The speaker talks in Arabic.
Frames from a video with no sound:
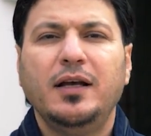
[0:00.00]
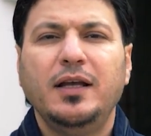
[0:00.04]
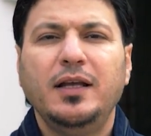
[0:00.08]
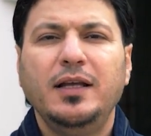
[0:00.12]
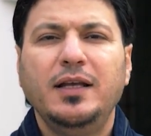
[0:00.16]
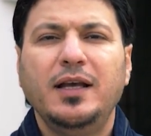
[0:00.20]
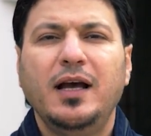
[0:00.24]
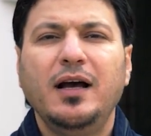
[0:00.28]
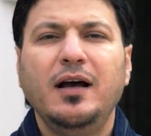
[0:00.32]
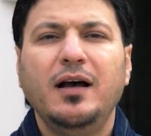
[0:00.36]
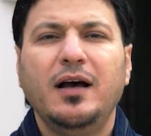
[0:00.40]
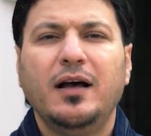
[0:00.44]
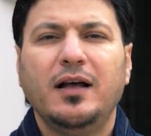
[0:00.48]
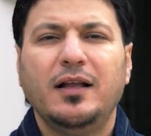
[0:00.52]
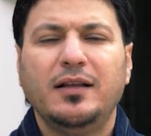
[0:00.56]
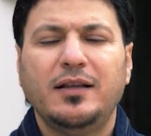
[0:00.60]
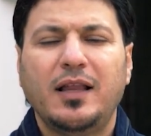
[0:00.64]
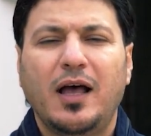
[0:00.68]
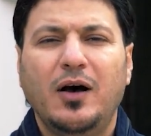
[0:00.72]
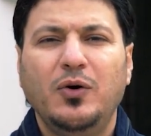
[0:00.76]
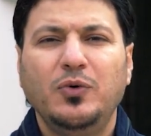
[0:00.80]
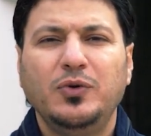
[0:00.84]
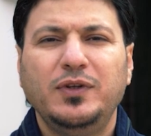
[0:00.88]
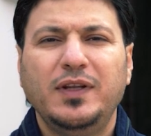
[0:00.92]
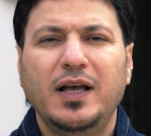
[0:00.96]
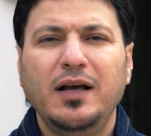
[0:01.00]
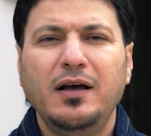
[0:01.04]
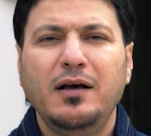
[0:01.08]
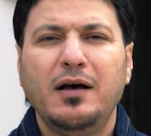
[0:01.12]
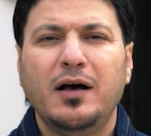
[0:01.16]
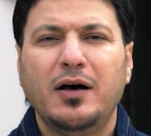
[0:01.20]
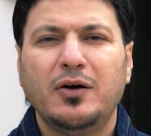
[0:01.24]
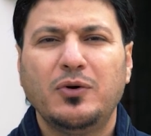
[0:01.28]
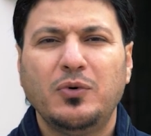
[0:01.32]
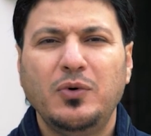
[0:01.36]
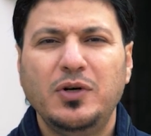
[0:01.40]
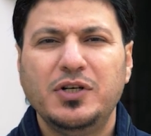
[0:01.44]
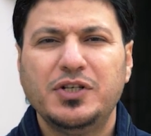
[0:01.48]
ينغ أو
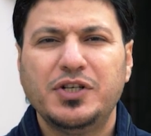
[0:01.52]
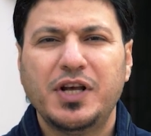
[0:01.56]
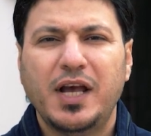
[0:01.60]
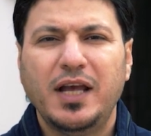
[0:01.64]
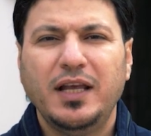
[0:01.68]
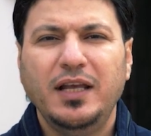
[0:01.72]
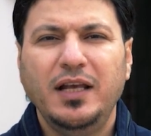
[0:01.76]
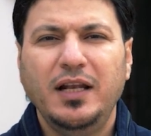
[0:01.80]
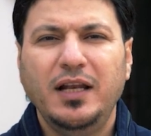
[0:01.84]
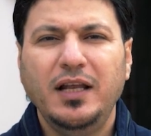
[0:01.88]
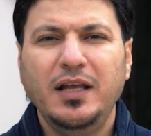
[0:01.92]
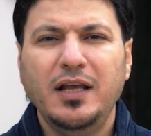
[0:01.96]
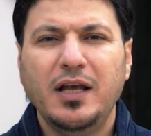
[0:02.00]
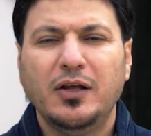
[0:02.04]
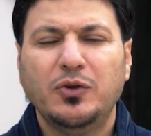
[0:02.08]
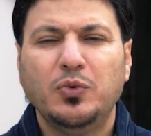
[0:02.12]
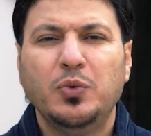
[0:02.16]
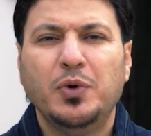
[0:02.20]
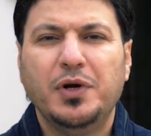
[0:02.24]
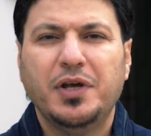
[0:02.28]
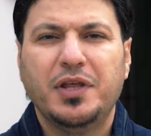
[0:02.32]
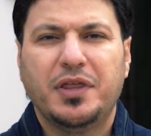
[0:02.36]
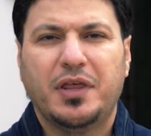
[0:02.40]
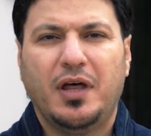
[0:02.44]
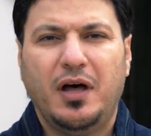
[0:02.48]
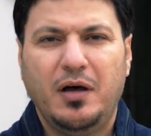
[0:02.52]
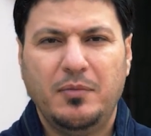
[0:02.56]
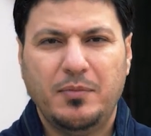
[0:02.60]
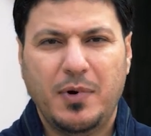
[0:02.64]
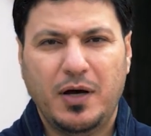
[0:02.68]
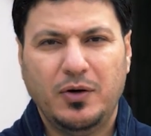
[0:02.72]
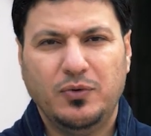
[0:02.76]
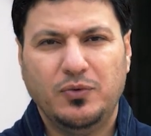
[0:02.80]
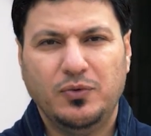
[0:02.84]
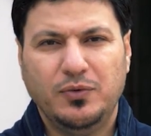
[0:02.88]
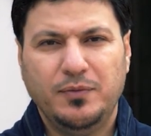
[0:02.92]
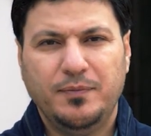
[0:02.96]
تنخر الجاهلية عظامه